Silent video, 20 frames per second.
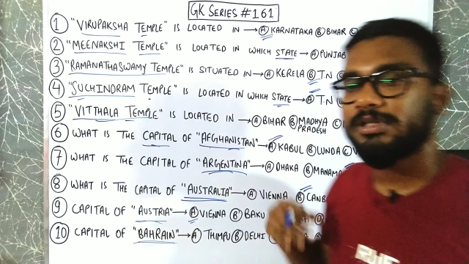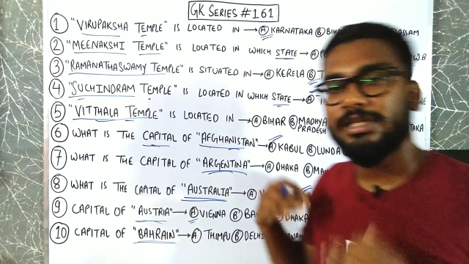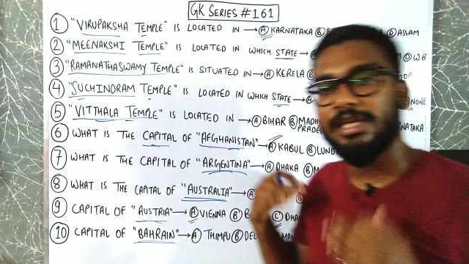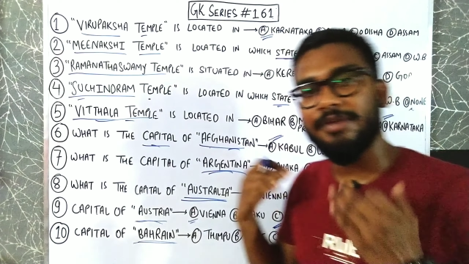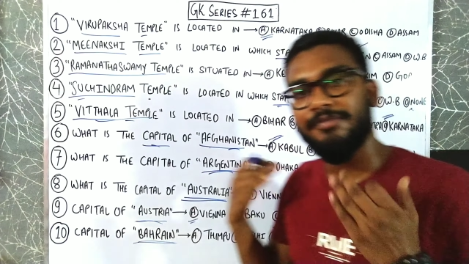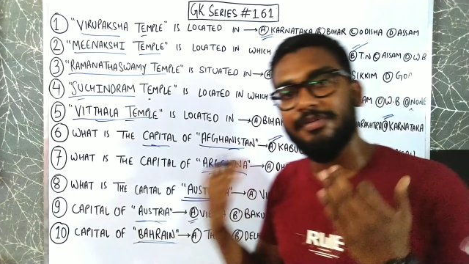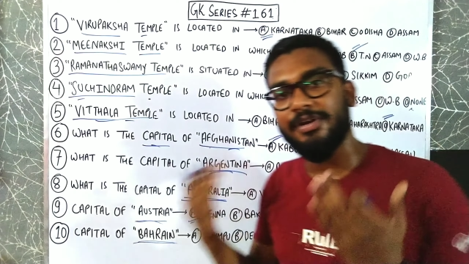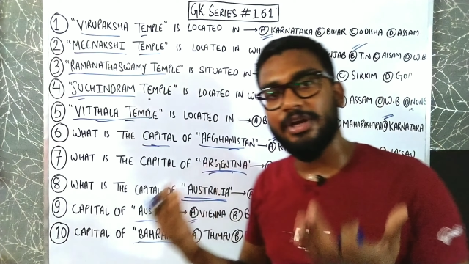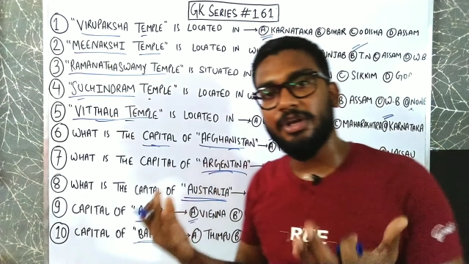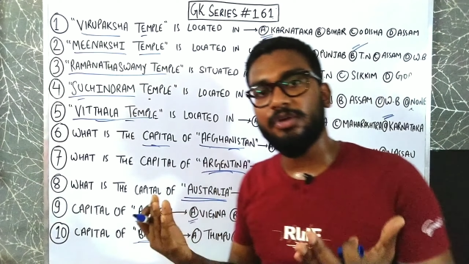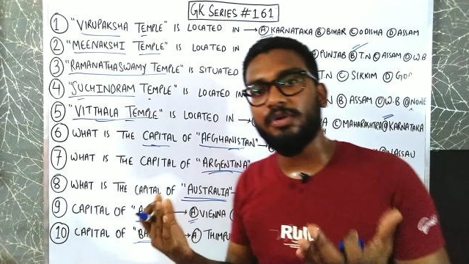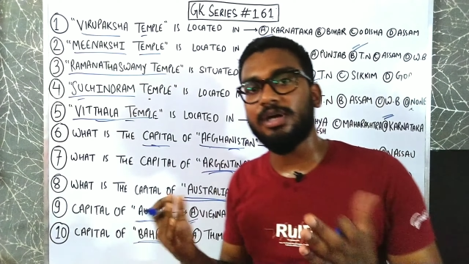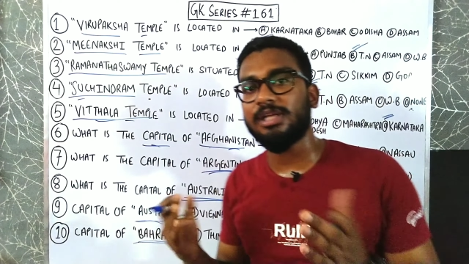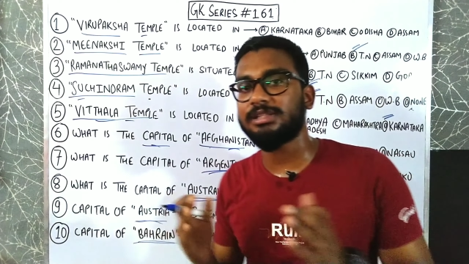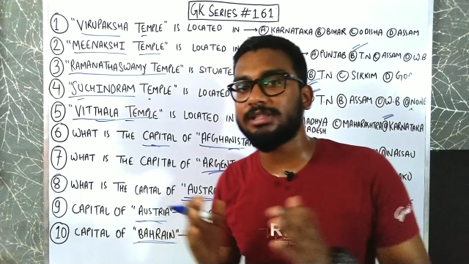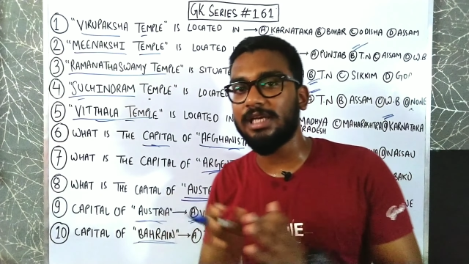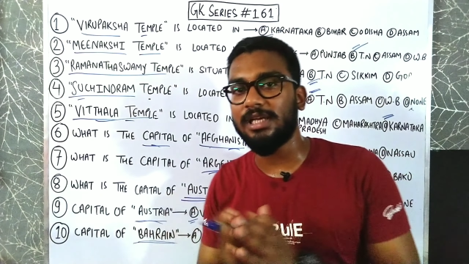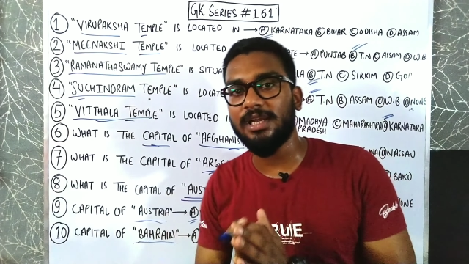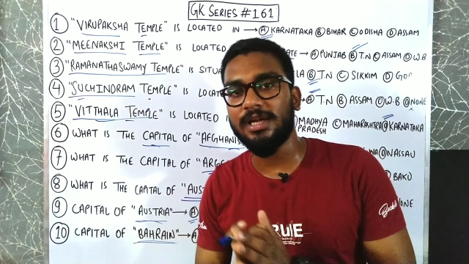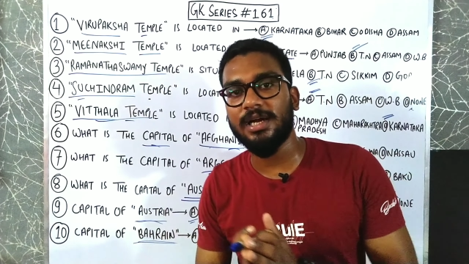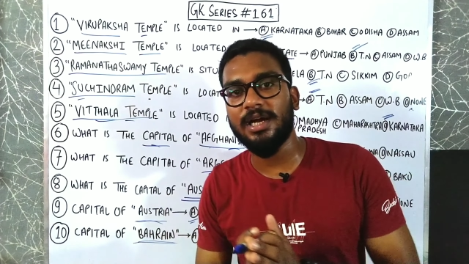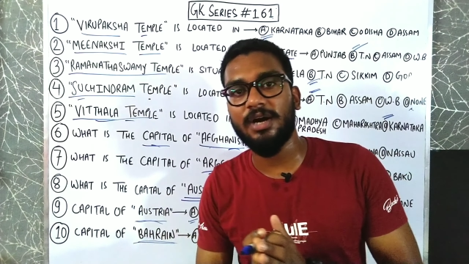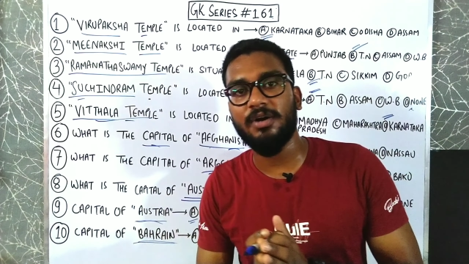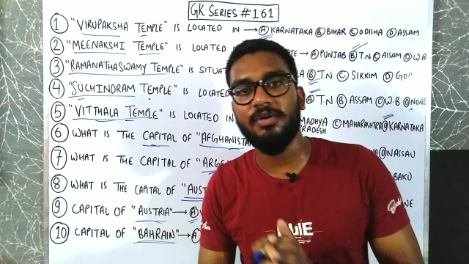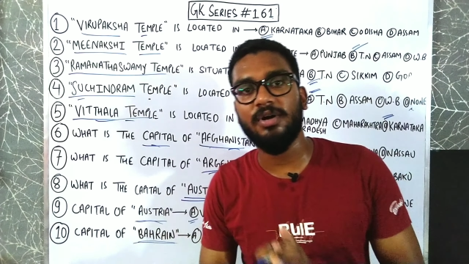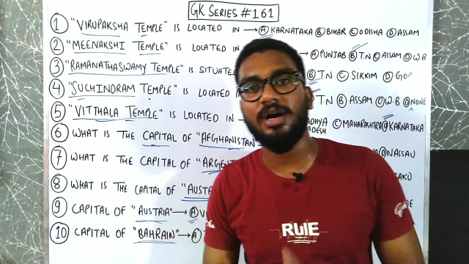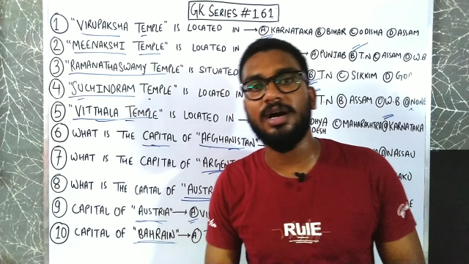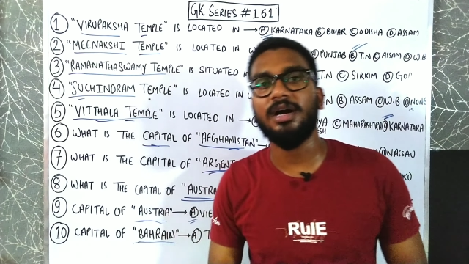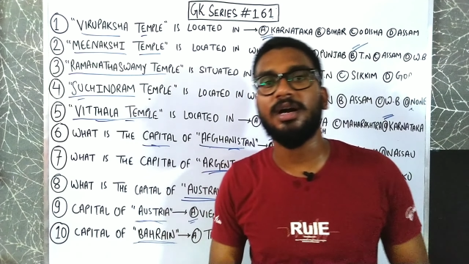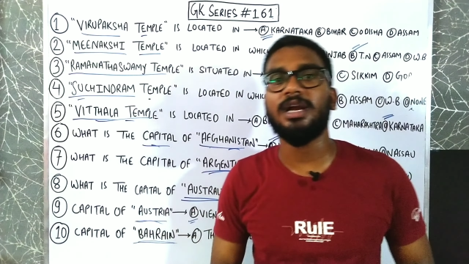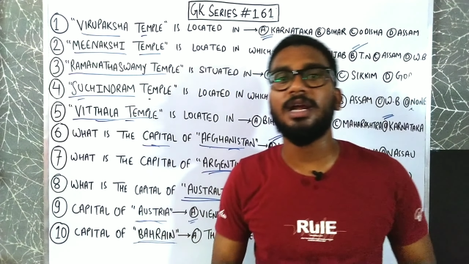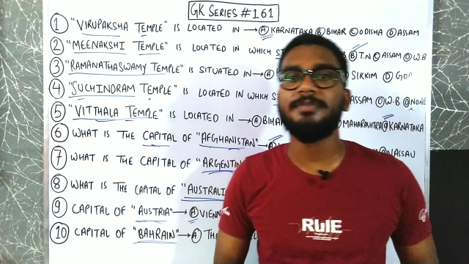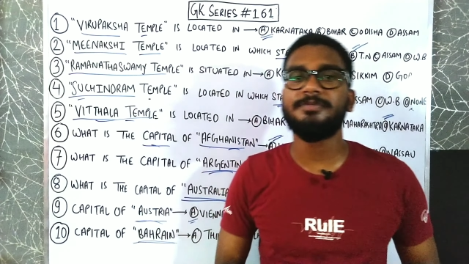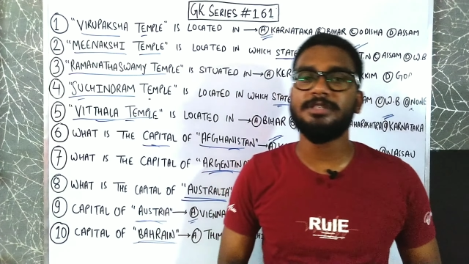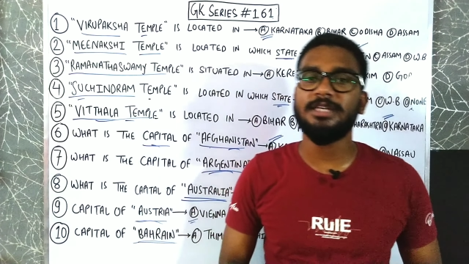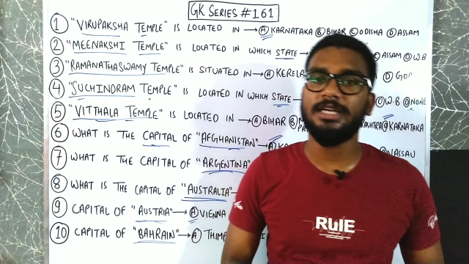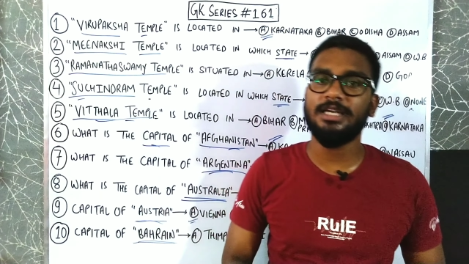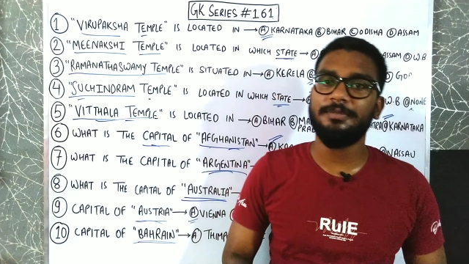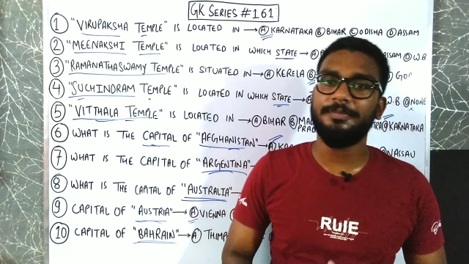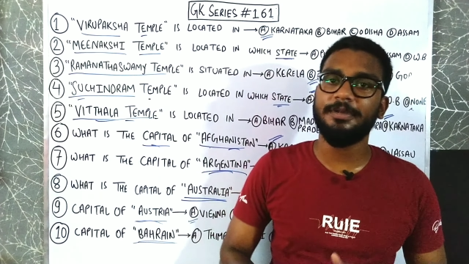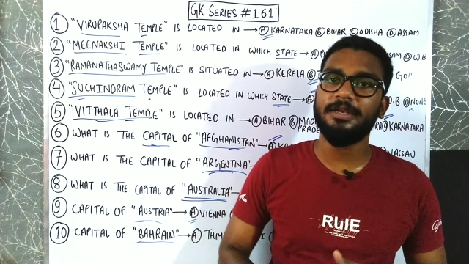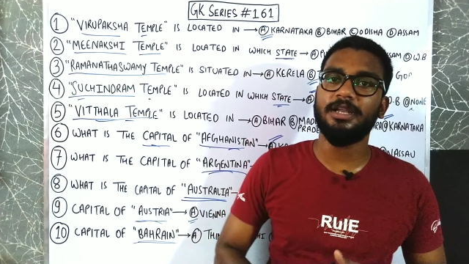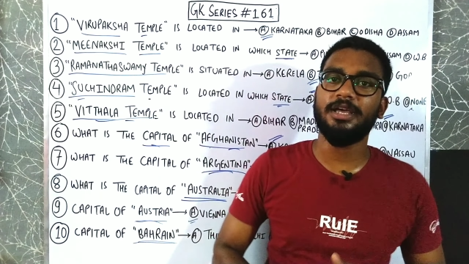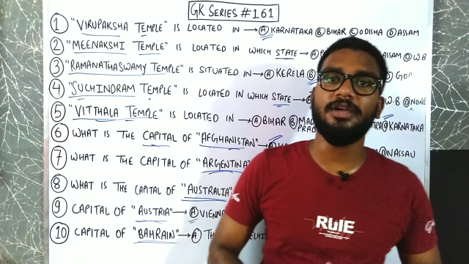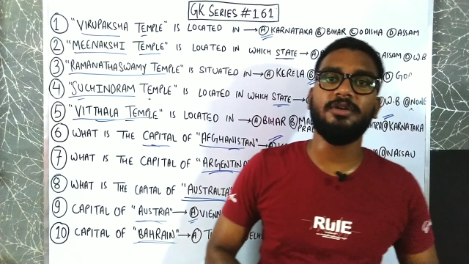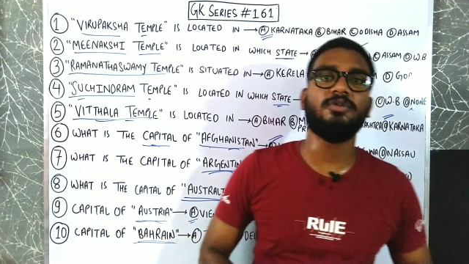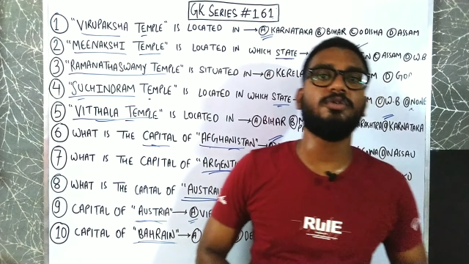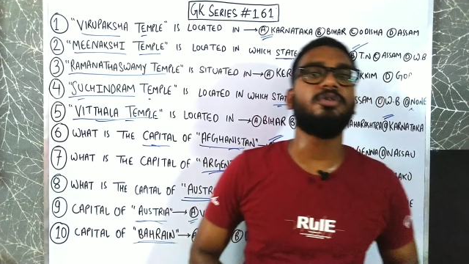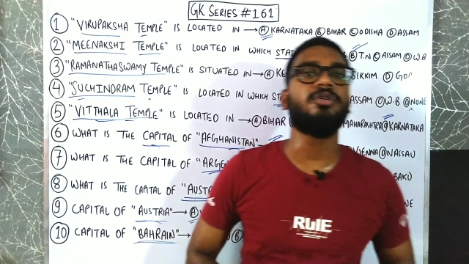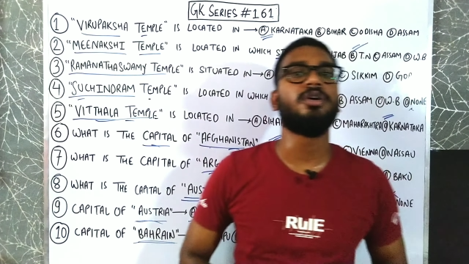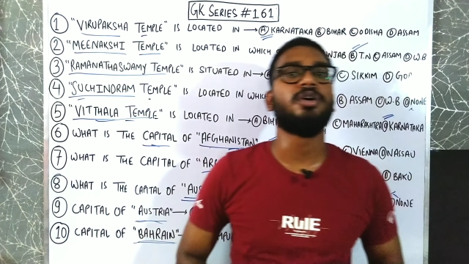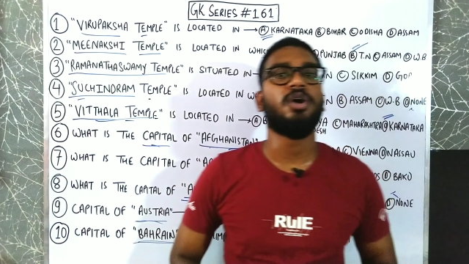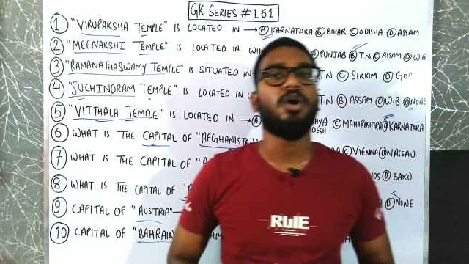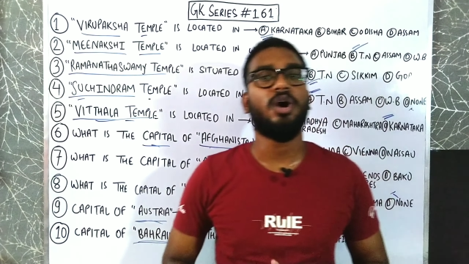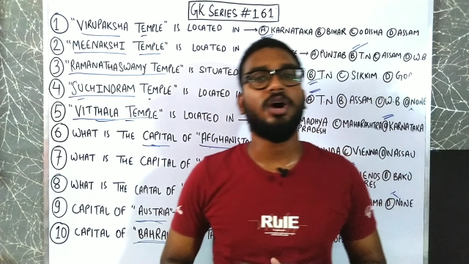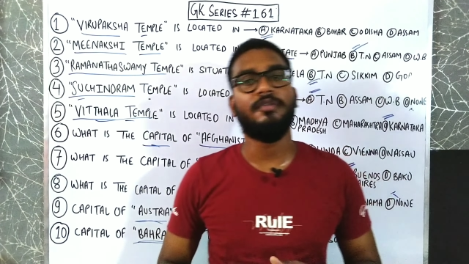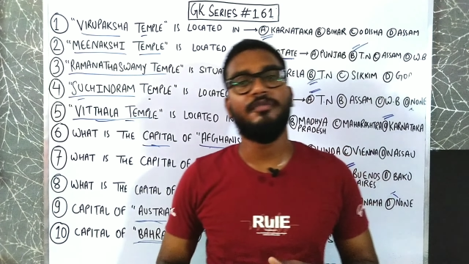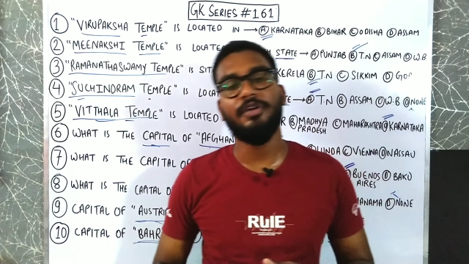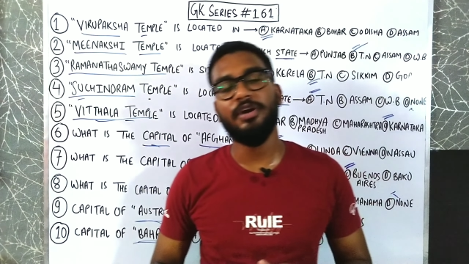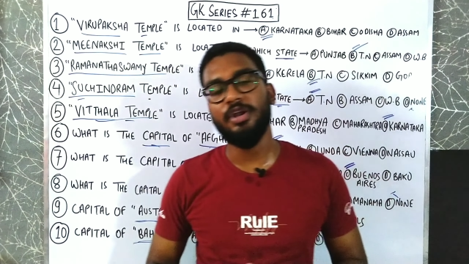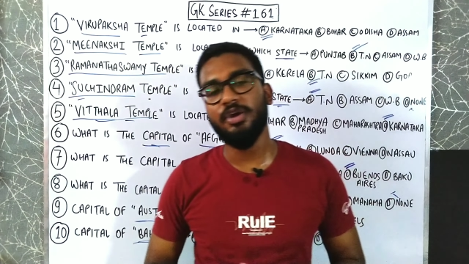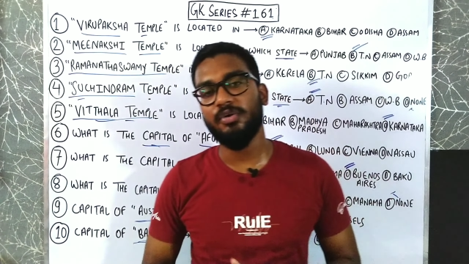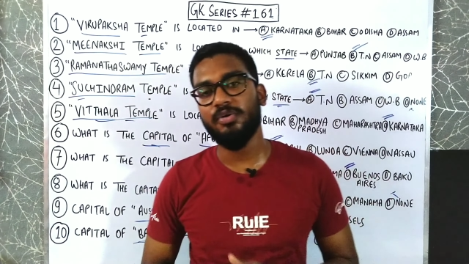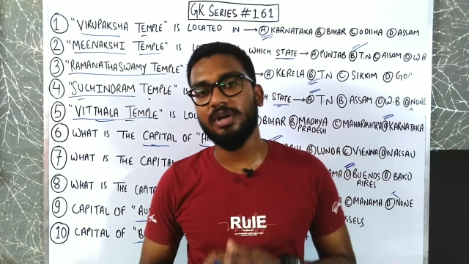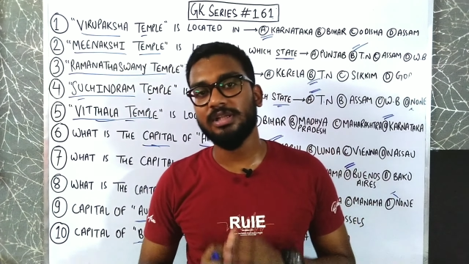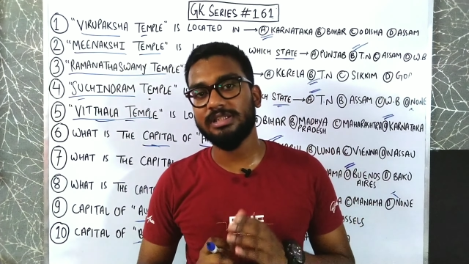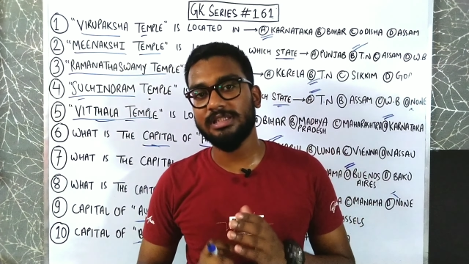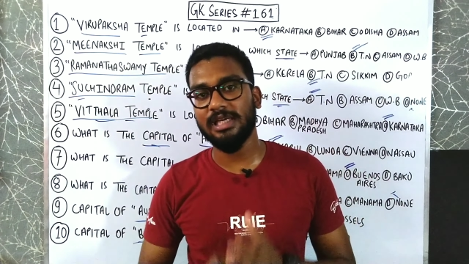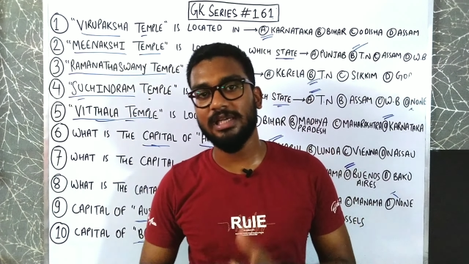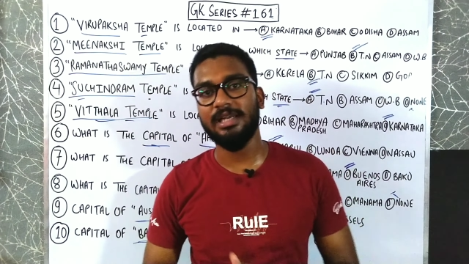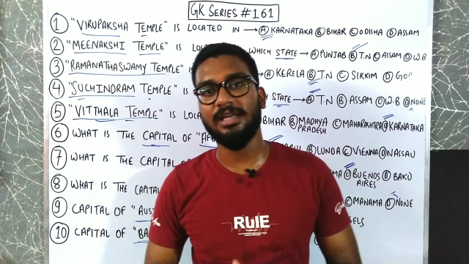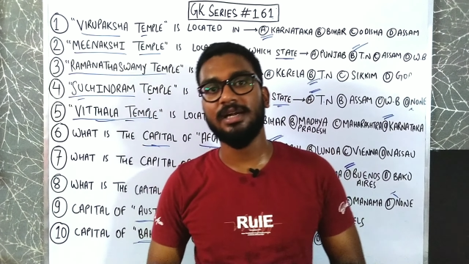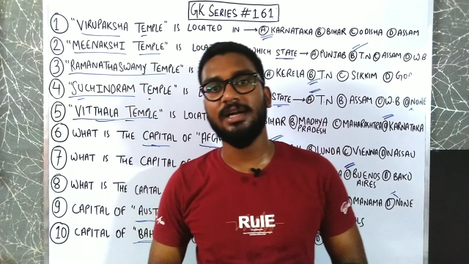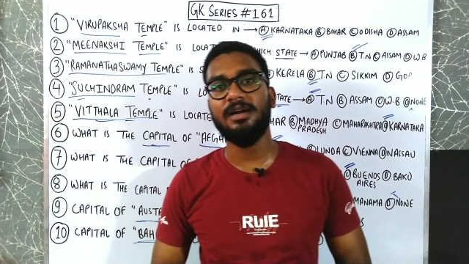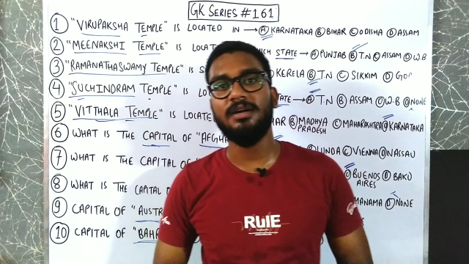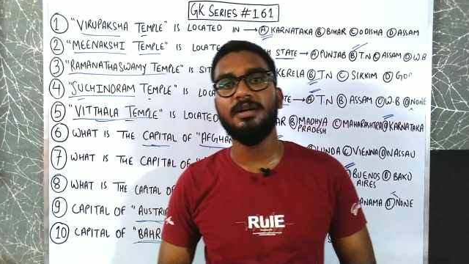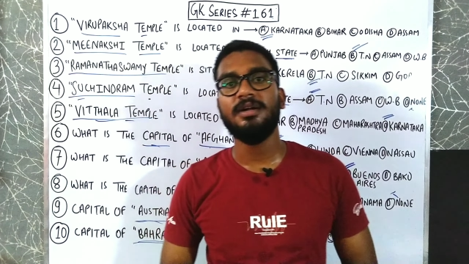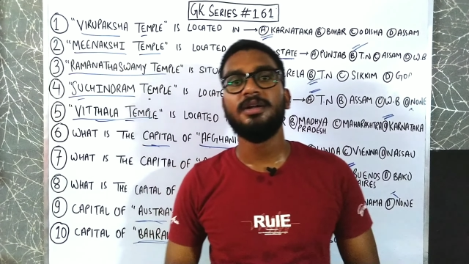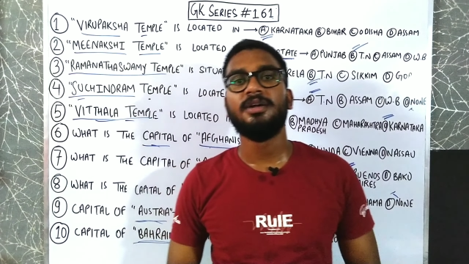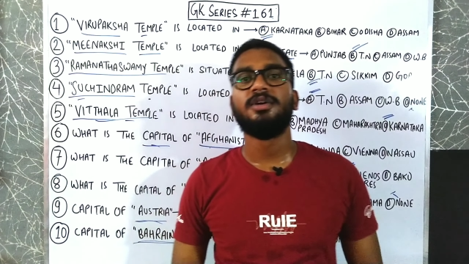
ये वीडियो अच्छा लगा होगा अगर आप चैनल पर नए हो और वीडियो को अच्छा लगा